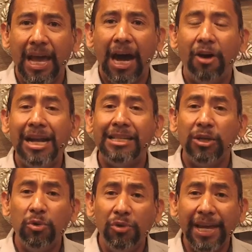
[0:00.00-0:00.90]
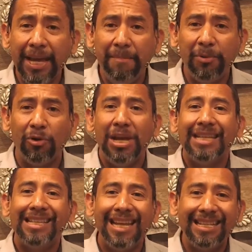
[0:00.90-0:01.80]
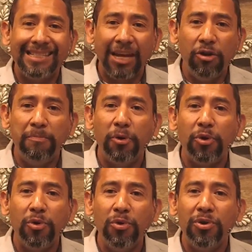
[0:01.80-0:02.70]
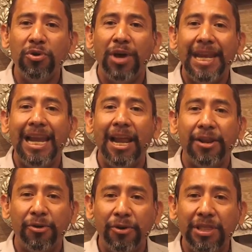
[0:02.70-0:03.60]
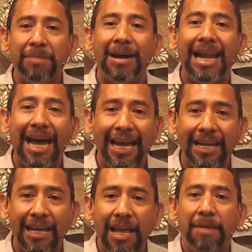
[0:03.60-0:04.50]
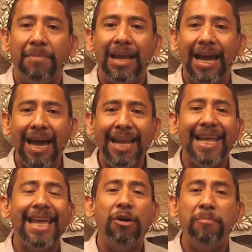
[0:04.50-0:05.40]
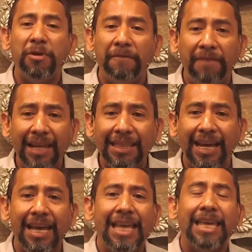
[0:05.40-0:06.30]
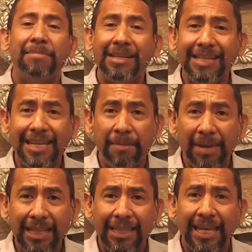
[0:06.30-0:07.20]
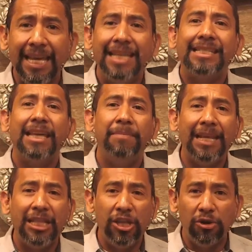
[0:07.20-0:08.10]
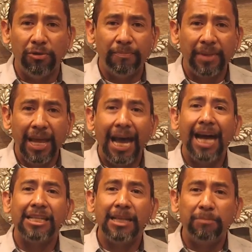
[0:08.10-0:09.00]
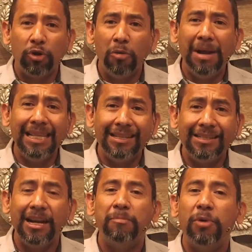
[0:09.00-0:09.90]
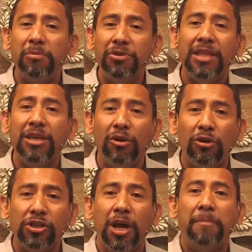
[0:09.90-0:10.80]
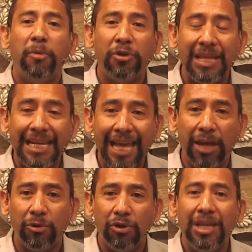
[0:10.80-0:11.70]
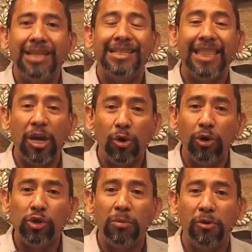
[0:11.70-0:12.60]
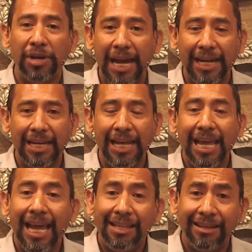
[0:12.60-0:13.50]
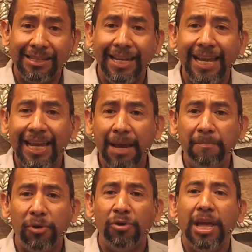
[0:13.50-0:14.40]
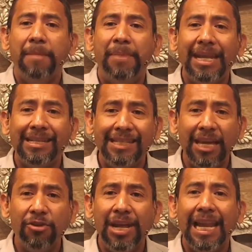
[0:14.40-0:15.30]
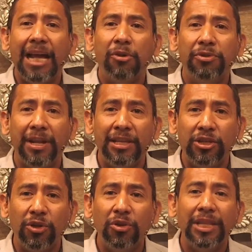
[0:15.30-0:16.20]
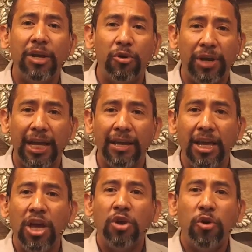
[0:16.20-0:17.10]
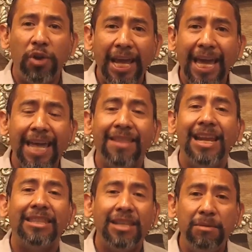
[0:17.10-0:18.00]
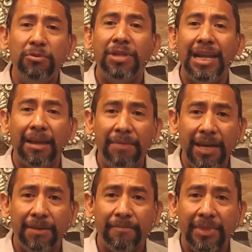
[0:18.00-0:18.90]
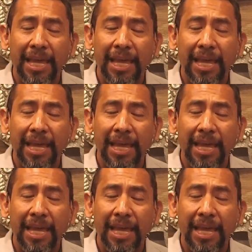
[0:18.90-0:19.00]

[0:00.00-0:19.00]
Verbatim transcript: Ahora el segundo ejemplo, se lanzaron por lucro en el error de Balaán. Balaán era un profeta que básicamente se vendió aceptó maldecir al pueblo de Dios por dinero, se dejó sobornar. El tercer ejemplo, perecieron en la contradicción de Coré. Coré era de la tribu de Leví,